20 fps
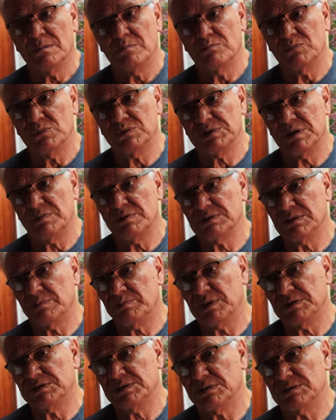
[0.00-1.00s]
Musiały
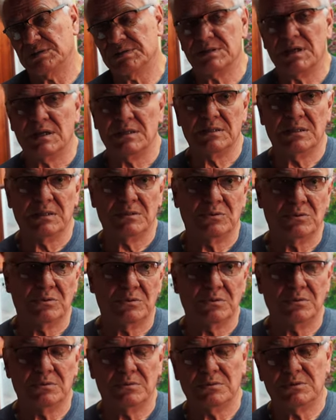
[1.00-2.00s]
zapłacić statek, to
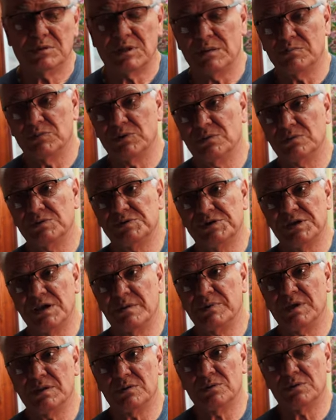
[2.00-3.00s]
tu, to tamto,
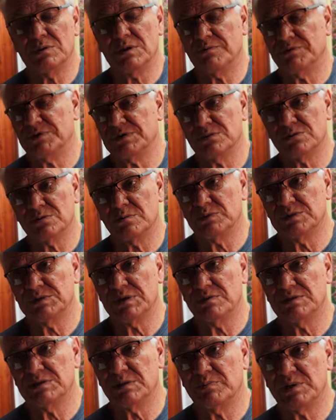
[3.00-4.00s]
ziemię tutaj, wszystko
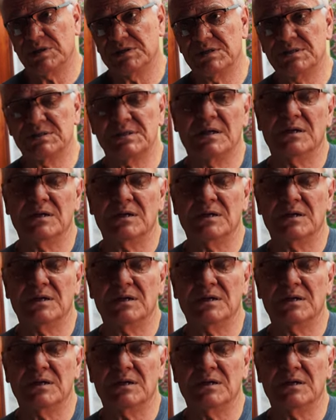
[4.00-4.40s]
musiały zapłacić.